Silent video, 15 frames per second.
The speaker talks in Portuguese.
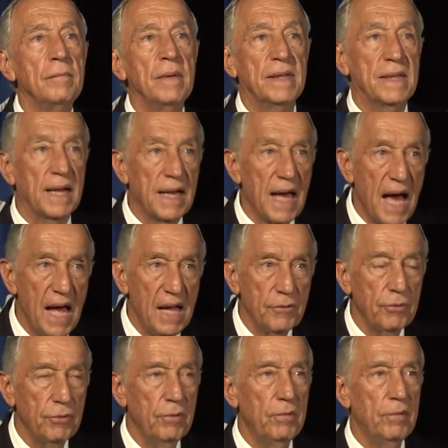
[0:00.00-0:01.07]

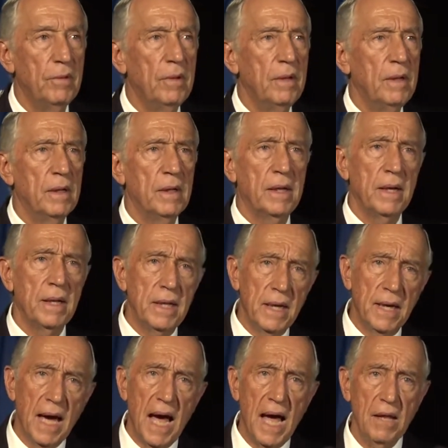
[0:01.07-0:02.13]
atacado,
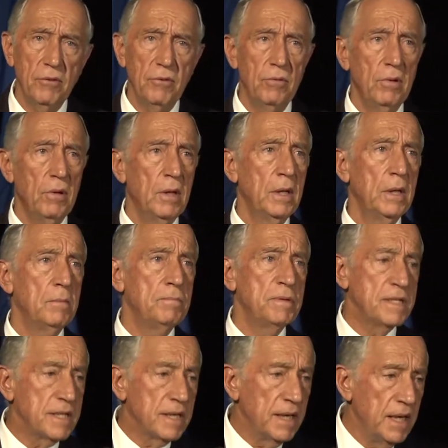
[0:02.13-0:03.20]
criticado,
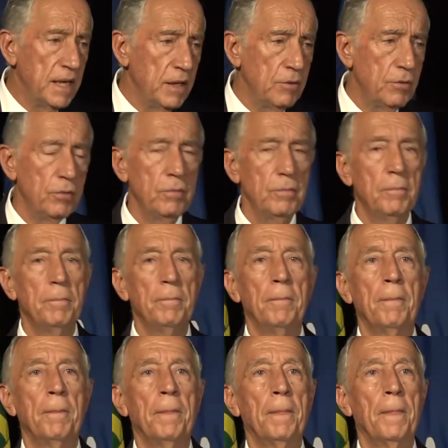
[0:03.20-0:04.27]
perseguido,
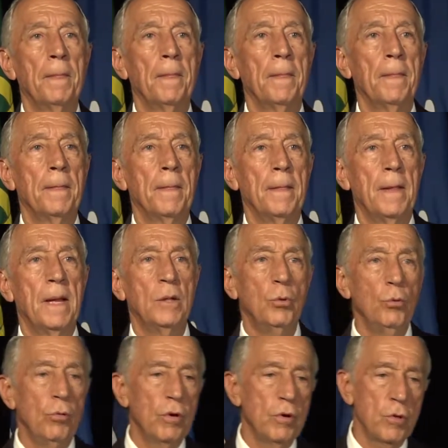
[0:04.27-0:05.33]
a
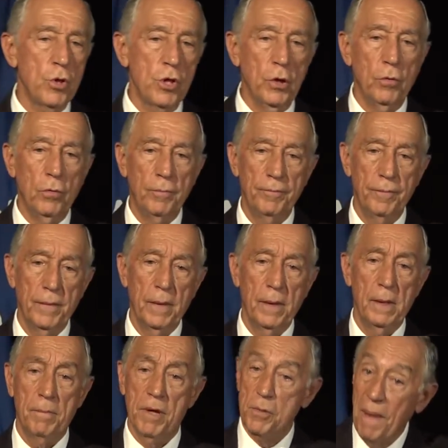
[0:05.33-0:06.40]
tudo resistiu.
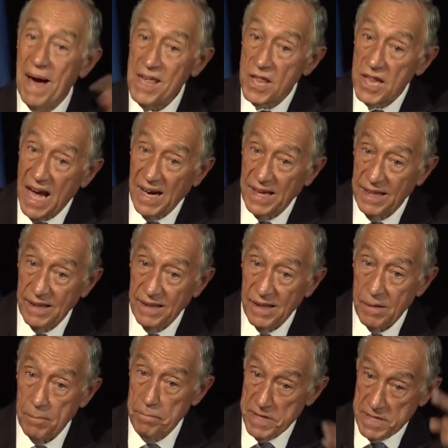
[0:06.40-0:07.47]
Mas mais tarde,
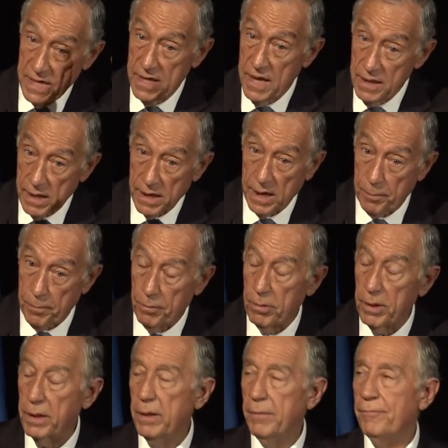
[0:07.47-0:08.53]
Presidente da
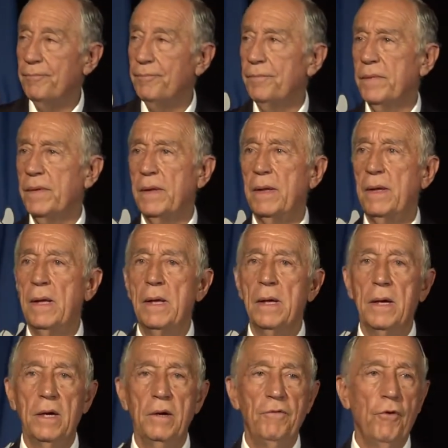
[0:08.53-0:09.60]
República
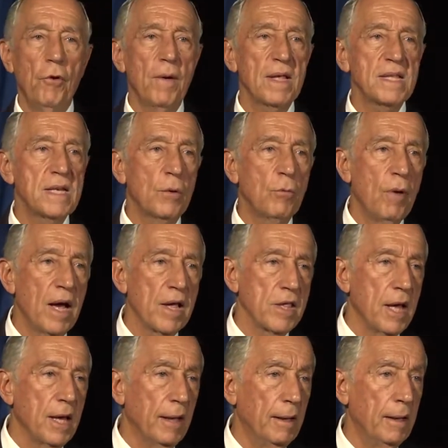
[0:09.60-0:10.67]
revelou essa
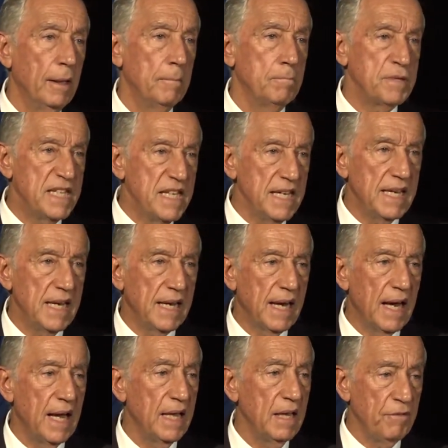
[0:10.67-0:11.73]
coragem
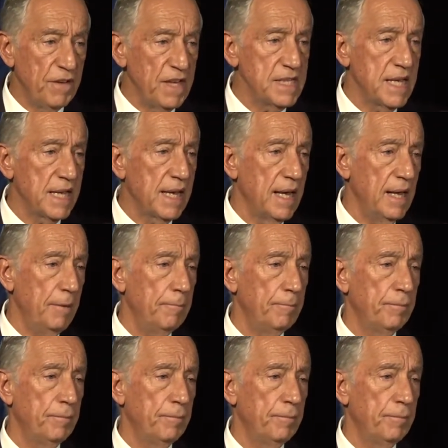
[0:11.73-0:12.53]
psíquica e física